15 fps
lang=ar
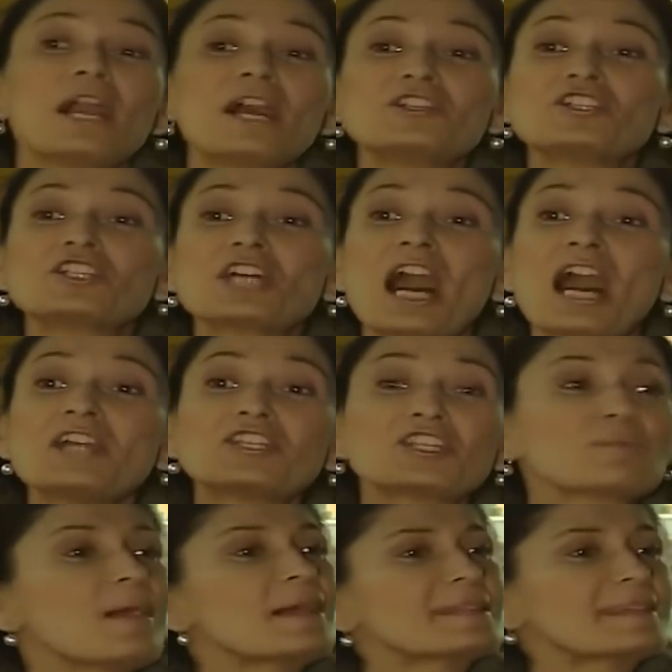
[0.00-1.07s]
ترى بعد ما
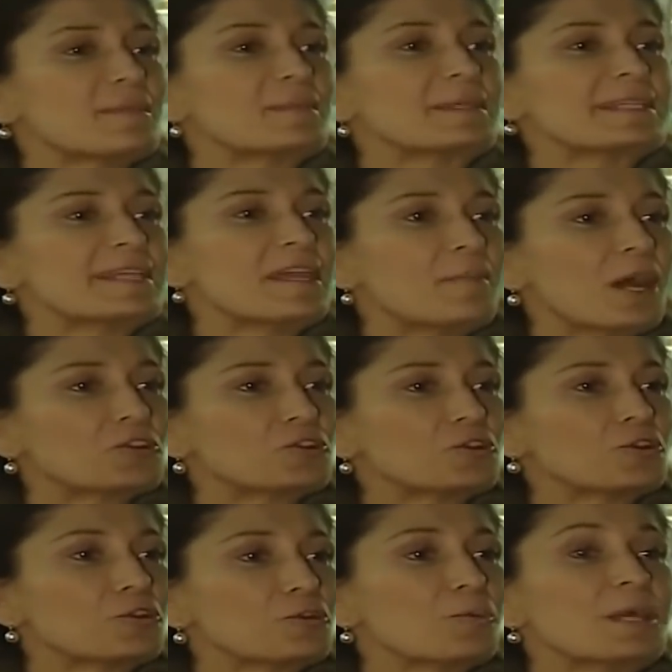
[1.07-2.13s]
يطلعون هم
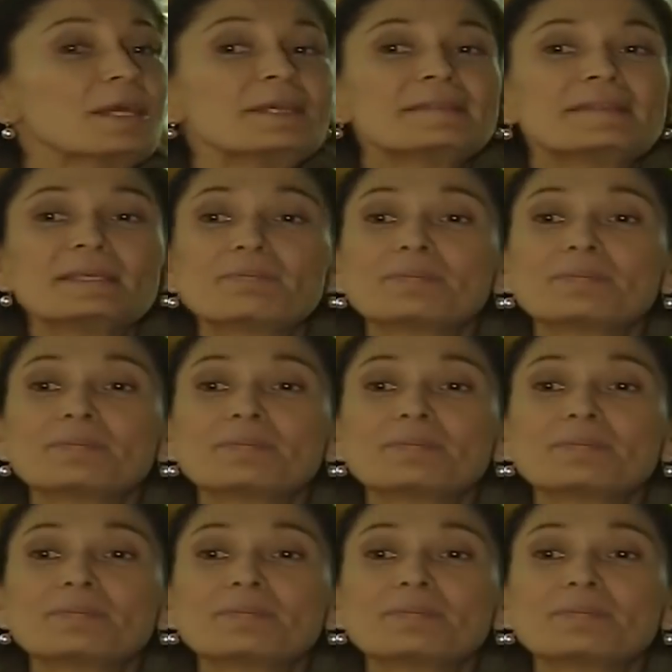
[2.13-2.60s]
ابلش تنظيف